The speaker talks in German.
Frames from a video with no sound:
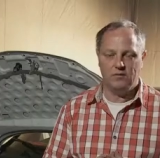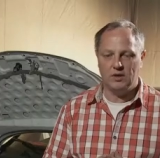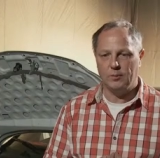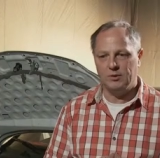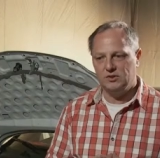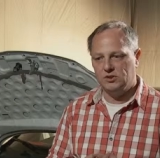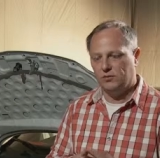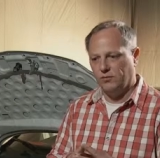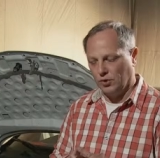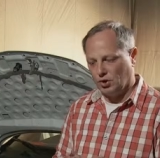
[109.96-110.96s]
Wie kann man sich das
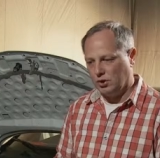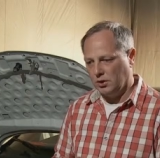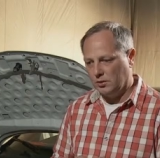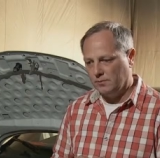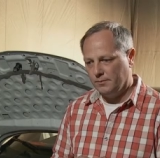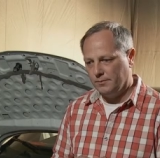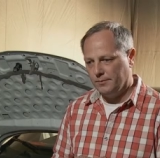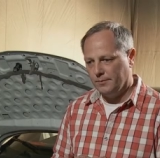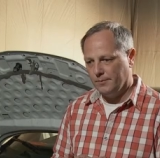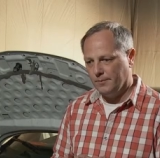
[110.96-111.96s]
vorstellen?
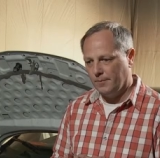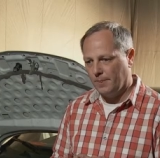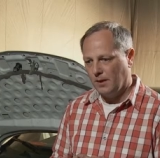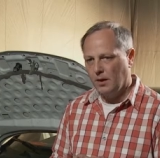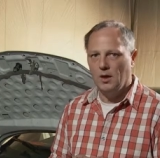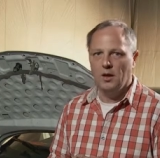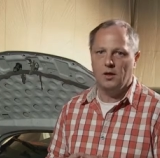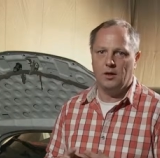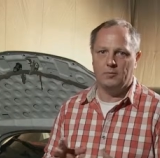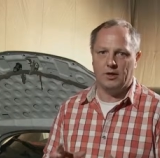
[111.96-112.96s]

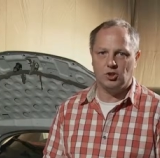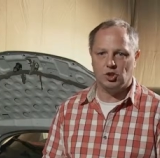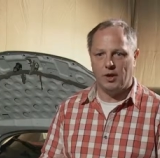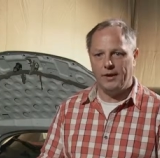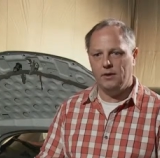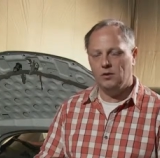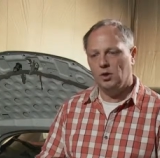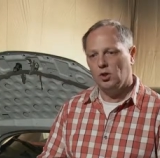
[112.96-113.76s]
Nehmt einen Stein